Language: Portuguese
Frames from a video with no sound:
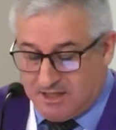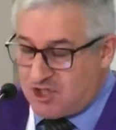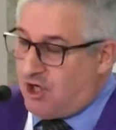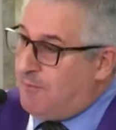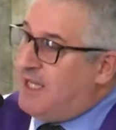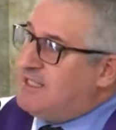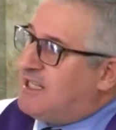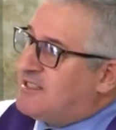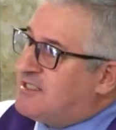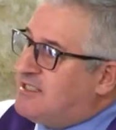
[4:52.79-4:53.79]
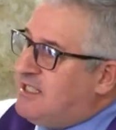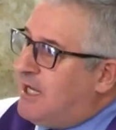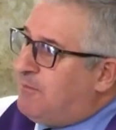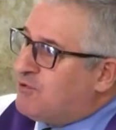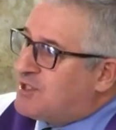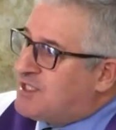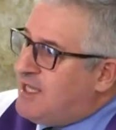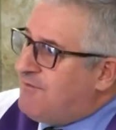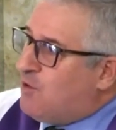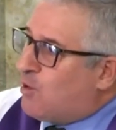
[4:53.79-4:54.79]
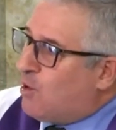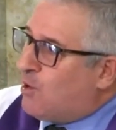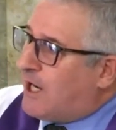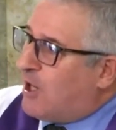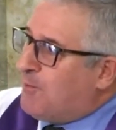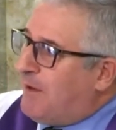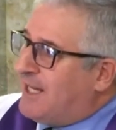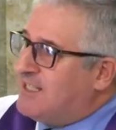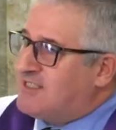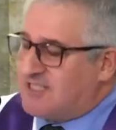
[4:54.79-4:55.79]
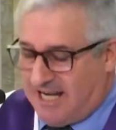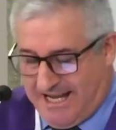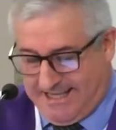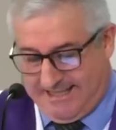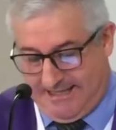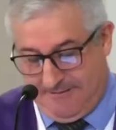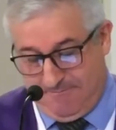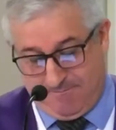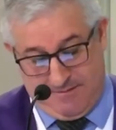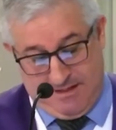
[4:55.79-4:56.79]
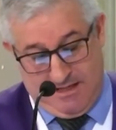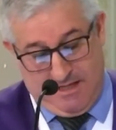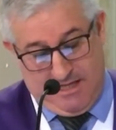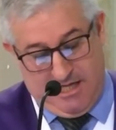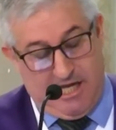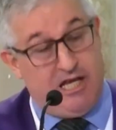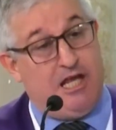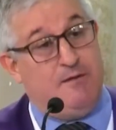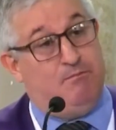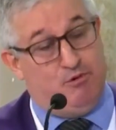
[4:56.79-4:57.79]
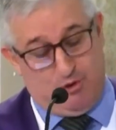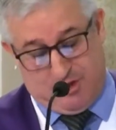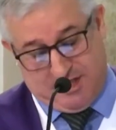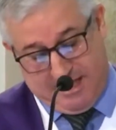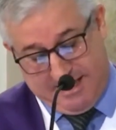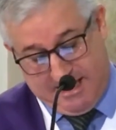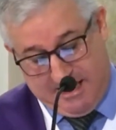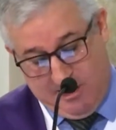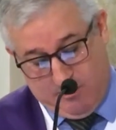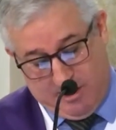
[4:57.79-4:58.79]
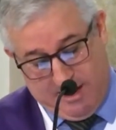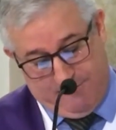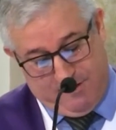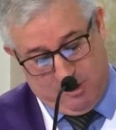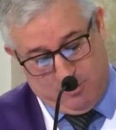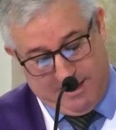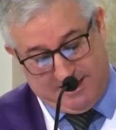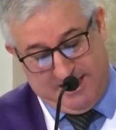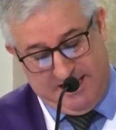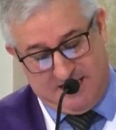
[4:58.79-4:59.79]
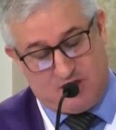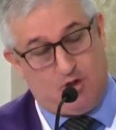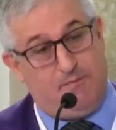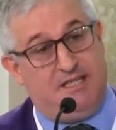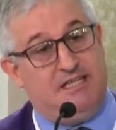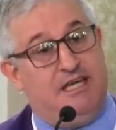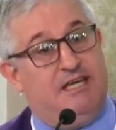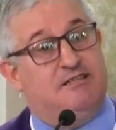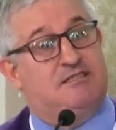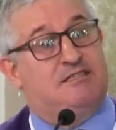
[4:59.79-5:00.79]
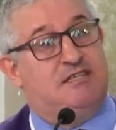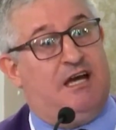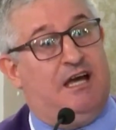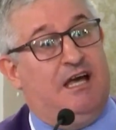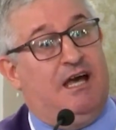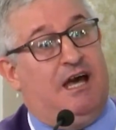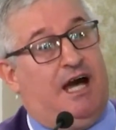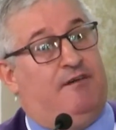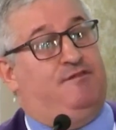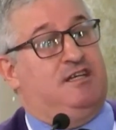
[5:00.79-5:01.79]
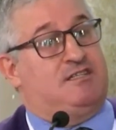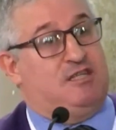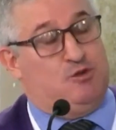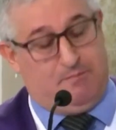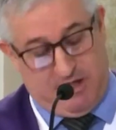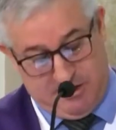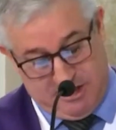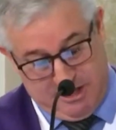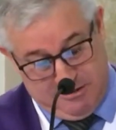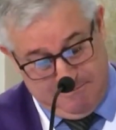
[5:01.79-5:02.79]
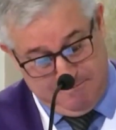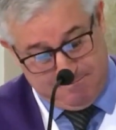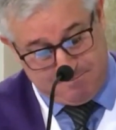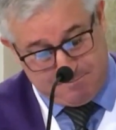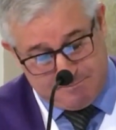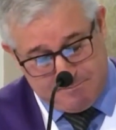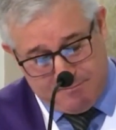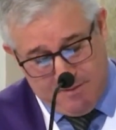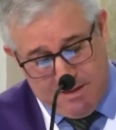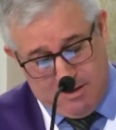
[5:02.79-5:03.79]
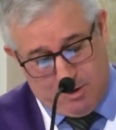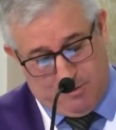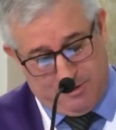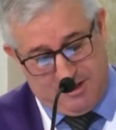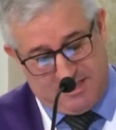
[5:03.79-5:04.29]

Somente assim é possível colocar o pé na estrada e ir em busca daquilo que, devido à desobediência, havia sido perdido. Como